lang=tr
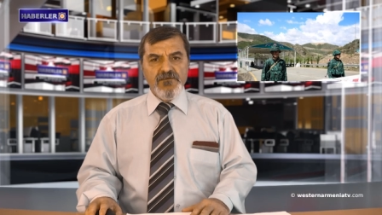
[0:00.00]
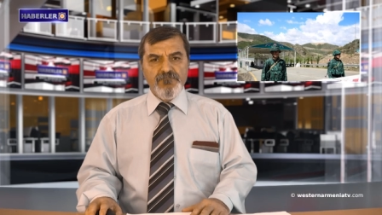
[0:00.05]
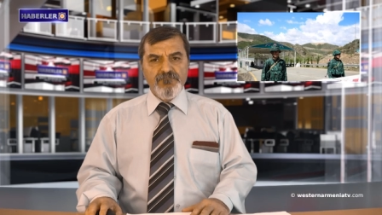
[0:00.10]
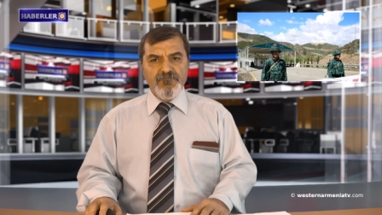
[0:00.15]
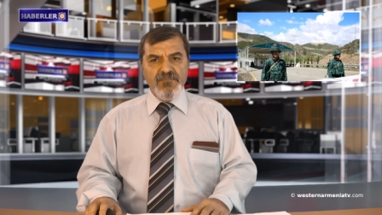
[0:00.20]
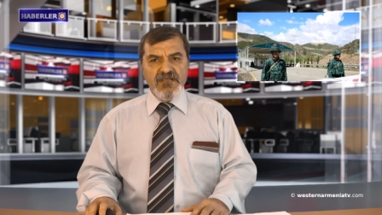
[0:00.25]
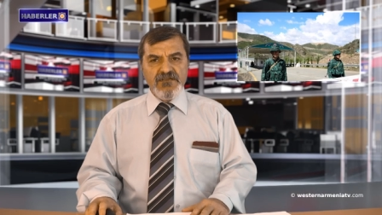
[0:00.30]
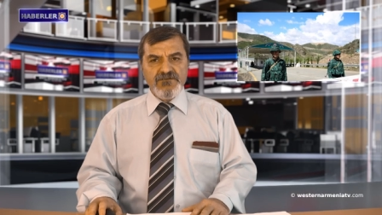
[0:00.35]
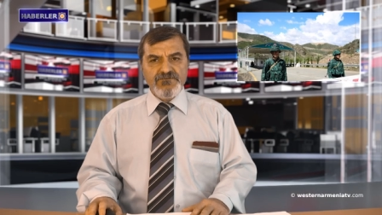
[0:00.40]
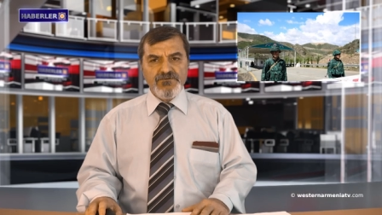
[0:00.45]

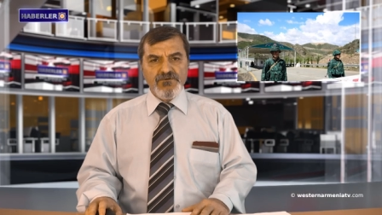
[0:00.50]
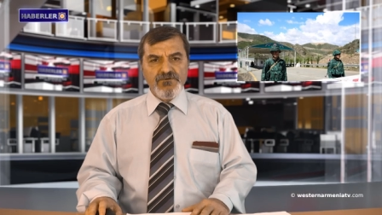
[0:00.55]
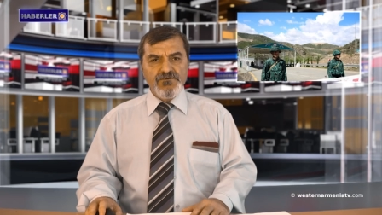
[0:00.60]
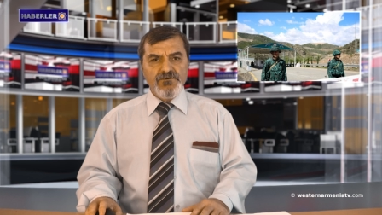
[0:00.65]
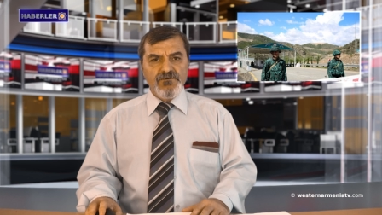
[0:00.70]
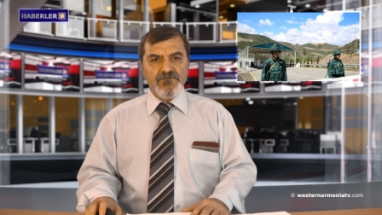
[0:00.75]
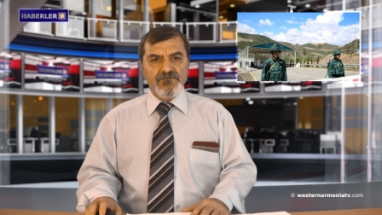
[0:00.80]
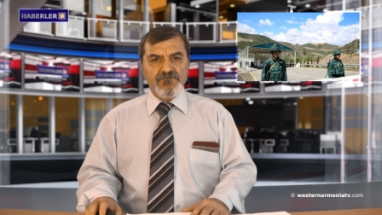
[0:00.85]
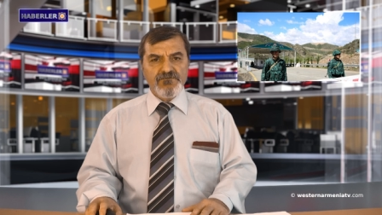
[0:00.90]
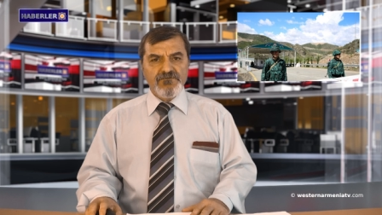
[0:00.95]
Berzor
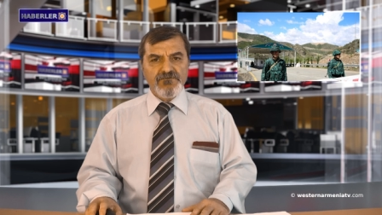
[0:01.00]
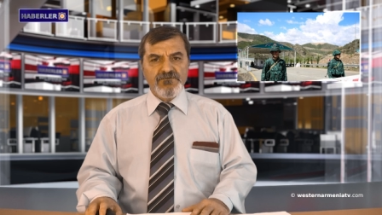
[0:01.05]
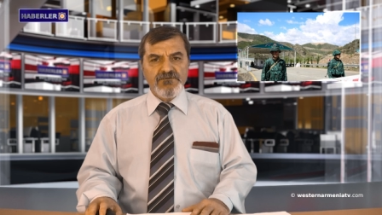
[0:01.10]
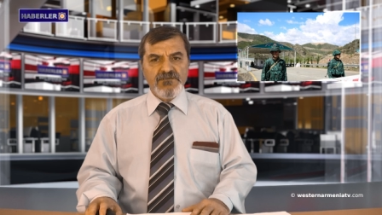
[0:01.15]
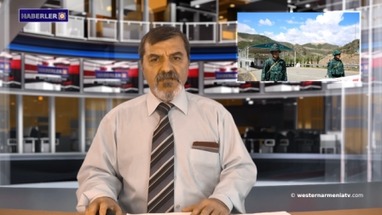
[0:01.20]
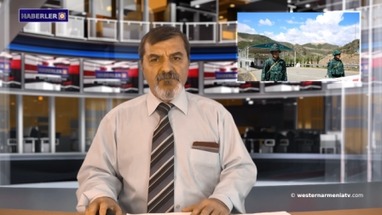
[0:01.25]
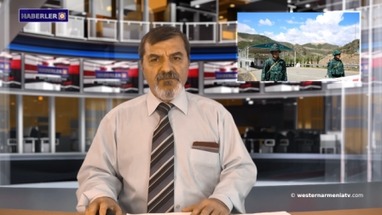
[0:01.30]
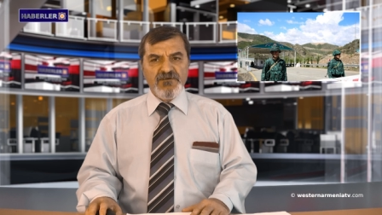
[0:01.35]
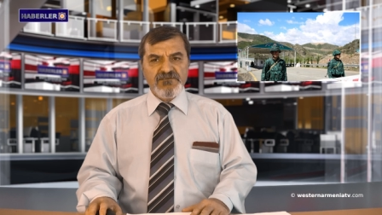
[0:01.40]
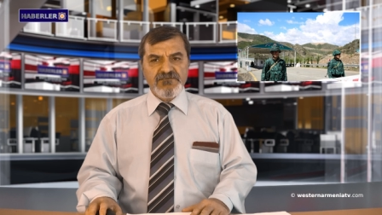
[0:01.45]
yolunun
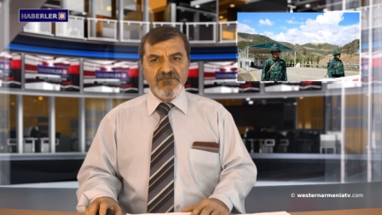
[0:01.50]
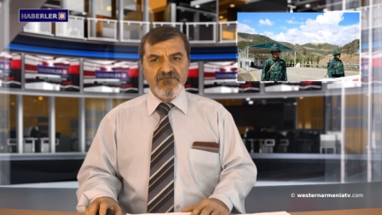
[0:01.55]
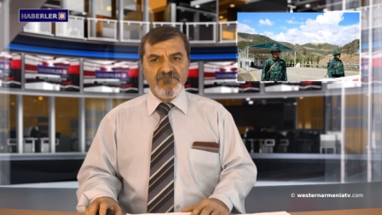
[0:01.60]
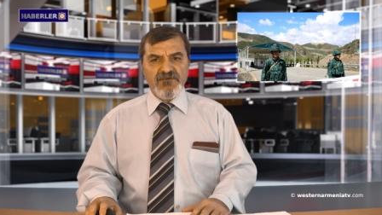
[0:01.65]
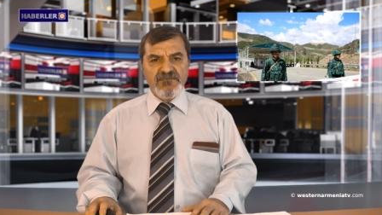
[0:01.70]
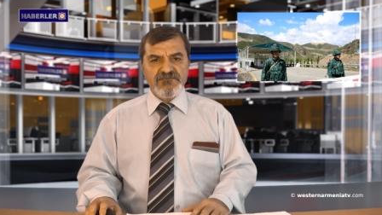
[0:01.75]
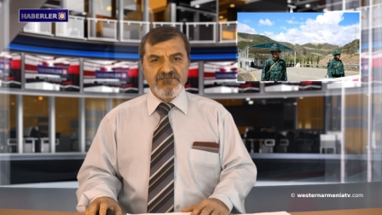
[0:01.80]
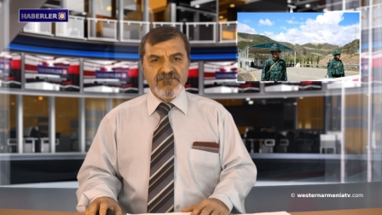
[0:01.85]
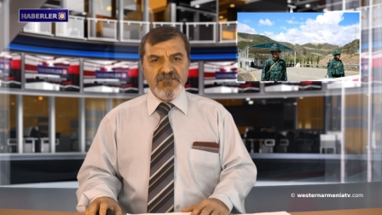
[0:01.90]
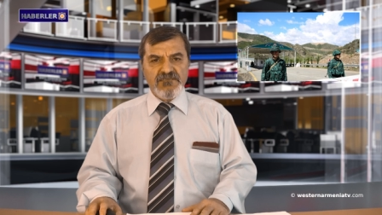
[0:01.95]

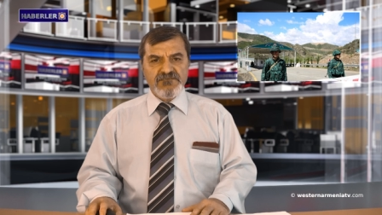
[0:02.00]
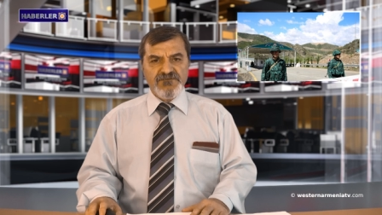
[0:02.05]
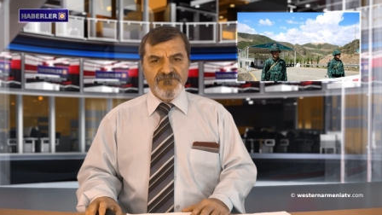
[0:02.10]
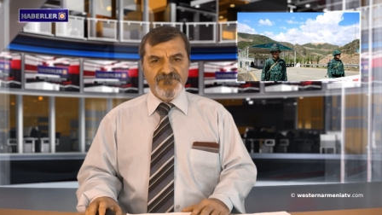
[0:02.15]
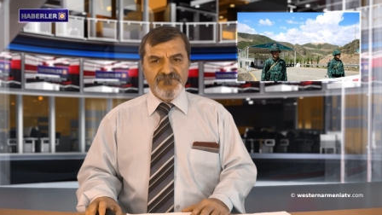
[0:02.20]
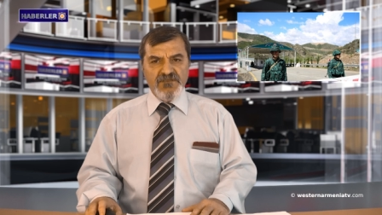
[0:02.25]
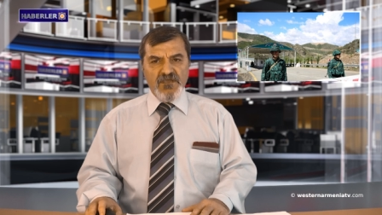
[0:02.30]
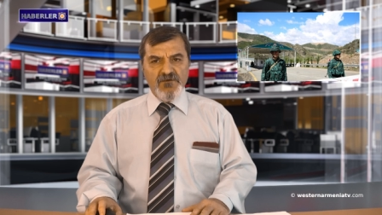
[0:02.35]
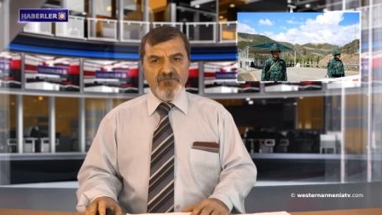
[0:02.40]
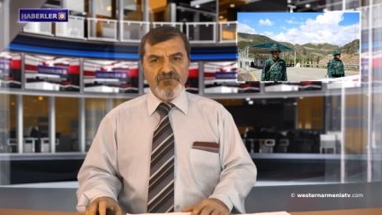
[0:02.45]
kapatılmasına
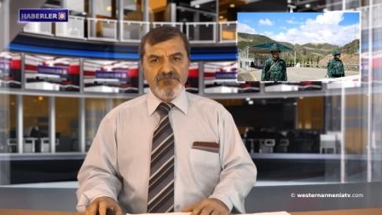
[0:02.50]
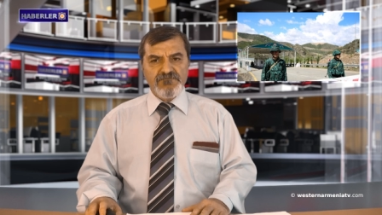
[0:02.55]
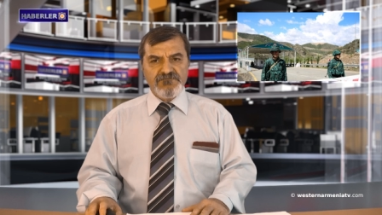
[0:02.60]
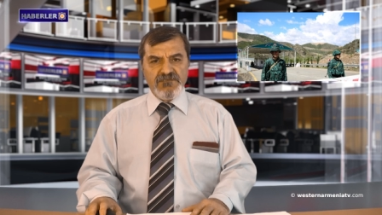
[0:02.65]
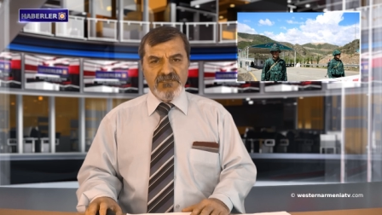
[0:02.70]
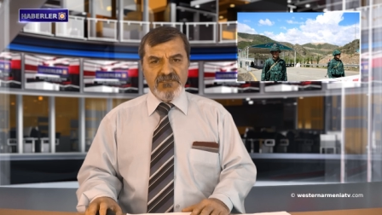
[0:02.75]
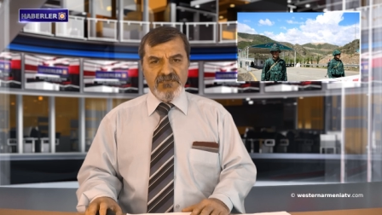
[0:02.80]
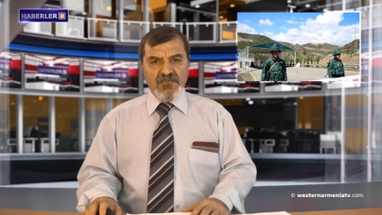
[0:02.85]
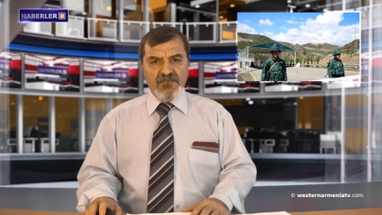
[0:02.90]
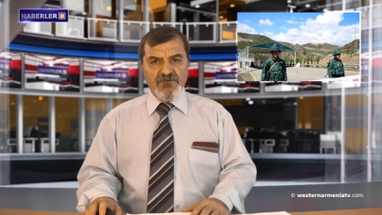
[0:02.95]
atıfta
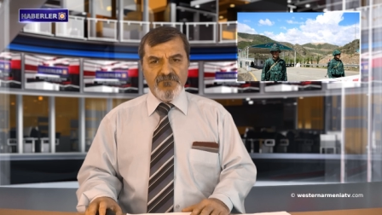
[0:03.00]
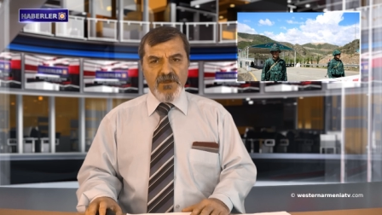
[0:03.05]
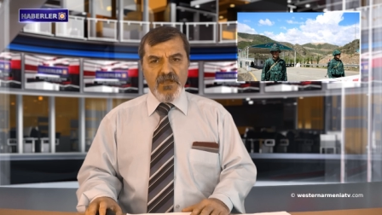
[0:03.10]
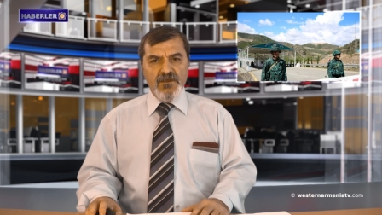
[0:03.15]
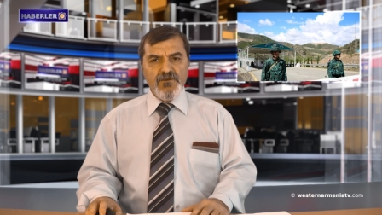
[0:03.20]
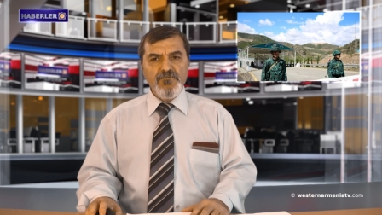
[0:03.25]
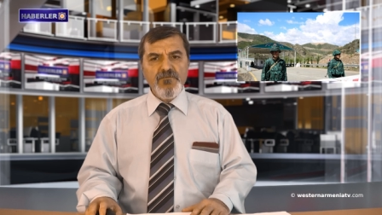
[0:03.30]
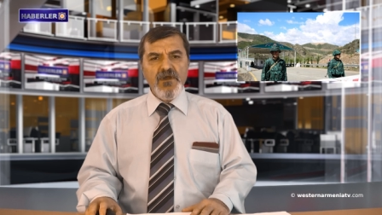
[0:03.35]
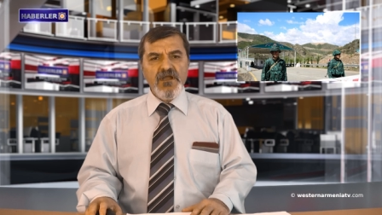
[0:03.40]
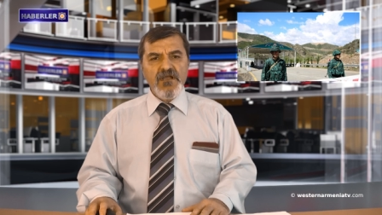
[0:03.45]
bulunarak
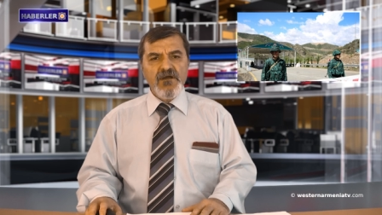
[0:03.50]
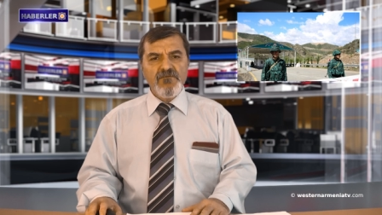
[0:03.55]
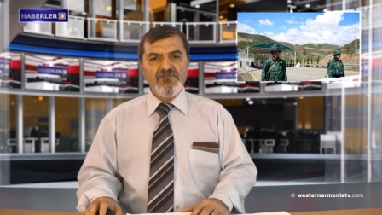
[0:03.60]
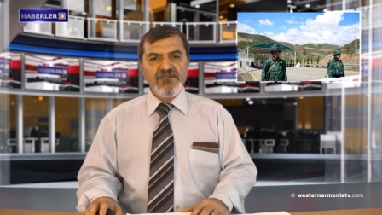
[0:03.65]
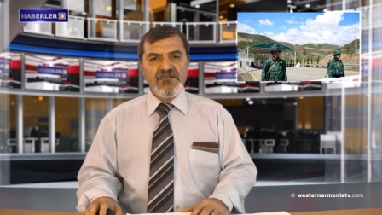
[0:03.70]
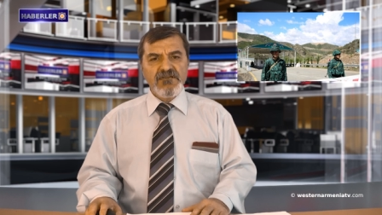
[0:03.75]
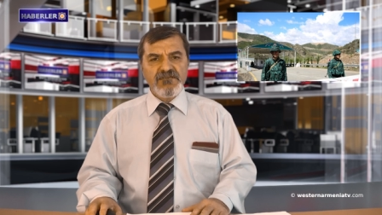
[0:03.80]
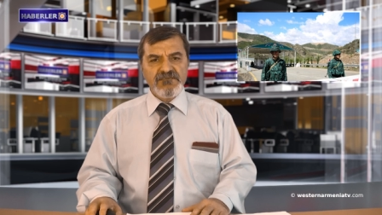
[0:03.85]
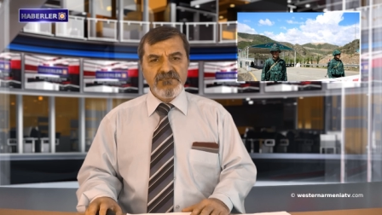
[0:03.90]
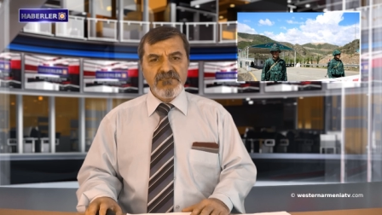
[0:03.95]
Bakü
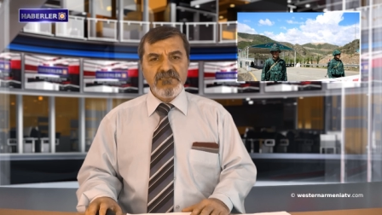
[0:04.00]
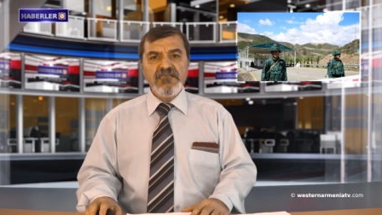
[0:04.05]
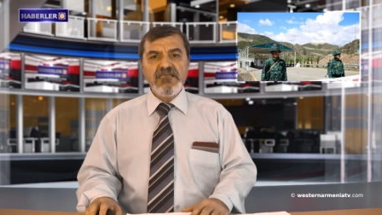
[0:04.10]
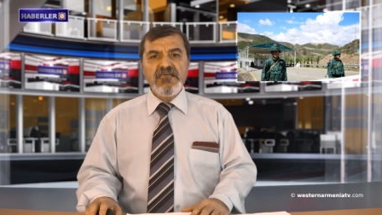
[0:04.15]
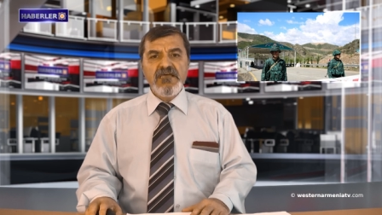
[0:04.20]
makamlarını